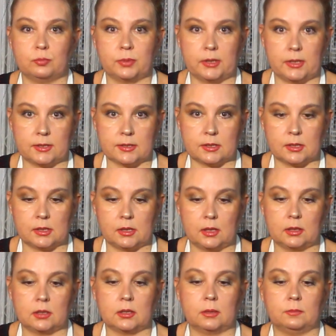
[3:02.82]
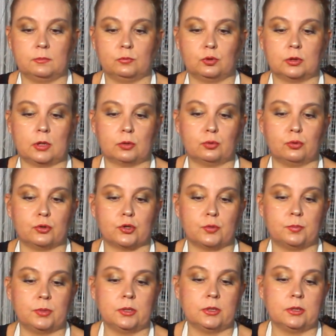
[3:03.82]
рублей за килограмм. Вот такой
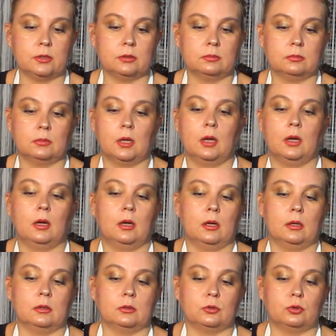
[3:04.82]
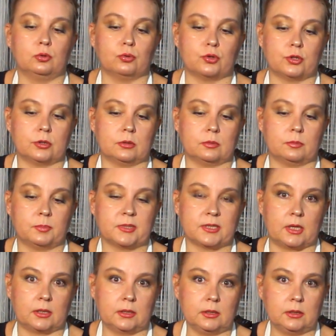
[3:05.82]
шпик. Тоже
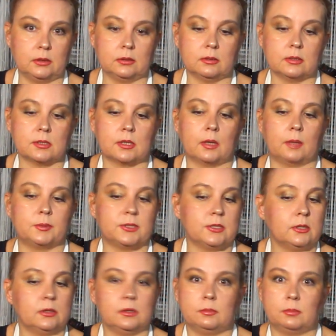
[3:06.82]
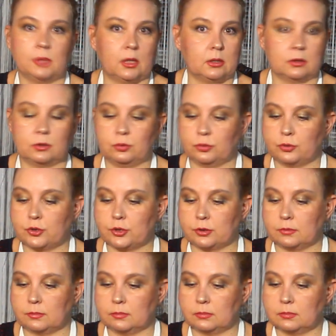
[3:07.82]
посолила, закоптила. Мягкое
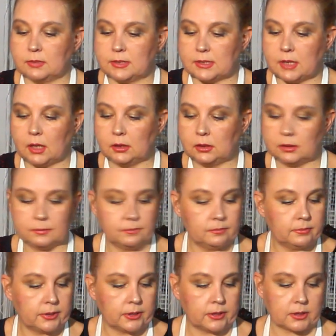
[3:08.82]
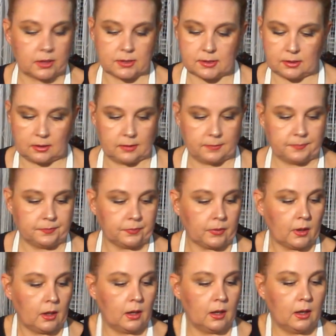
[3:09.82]
очень сало, прекрасное.
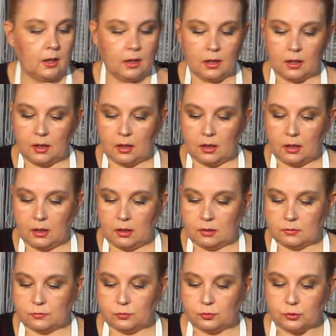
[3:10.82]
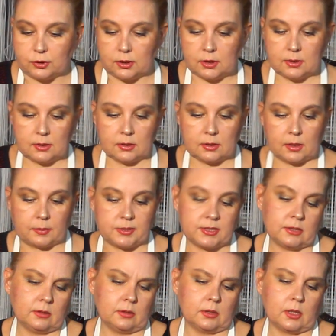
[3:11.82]
Вот. И
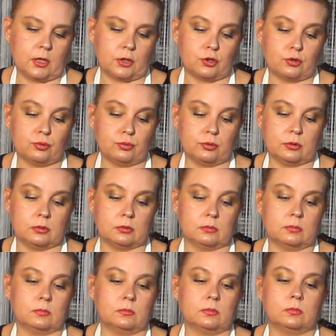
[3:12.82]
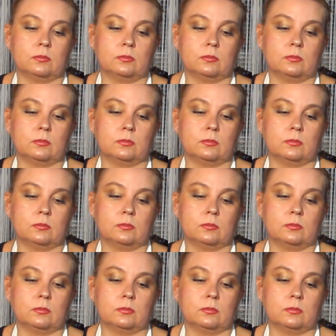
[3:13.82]
коптила я еще